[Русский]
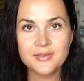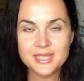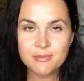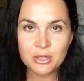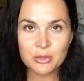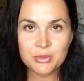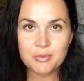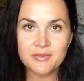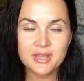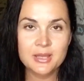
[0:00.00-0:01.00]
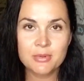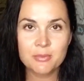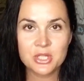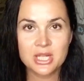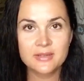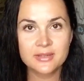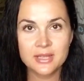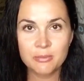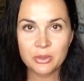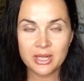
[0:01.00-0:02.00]
Всем огромный привет, добро пожаловать
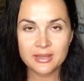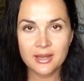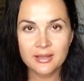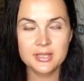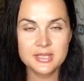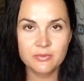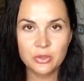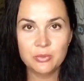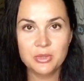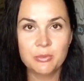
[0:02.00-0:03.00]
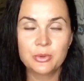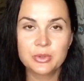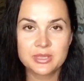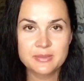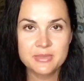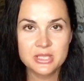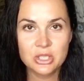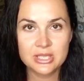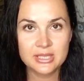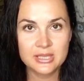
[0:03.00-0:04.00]
на мой канал. И сегодня у меня будут
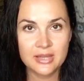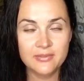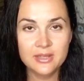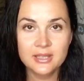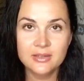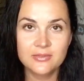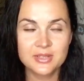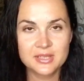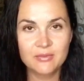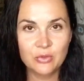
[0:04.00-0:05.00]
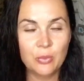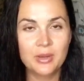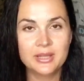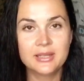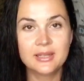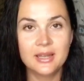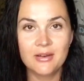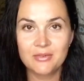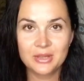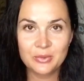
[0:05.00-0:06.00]
косметические новинки, в основном они для
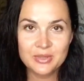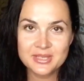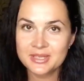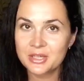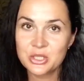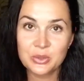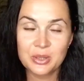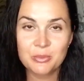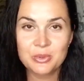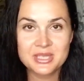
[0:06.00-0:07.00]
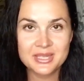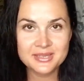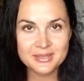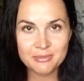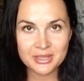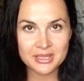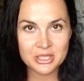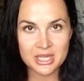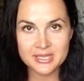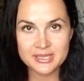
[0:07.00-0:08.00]
волос, так что кому интересно,
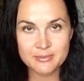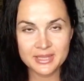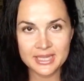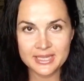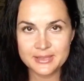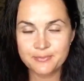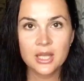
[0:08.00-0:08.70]
продолжайте смотреть.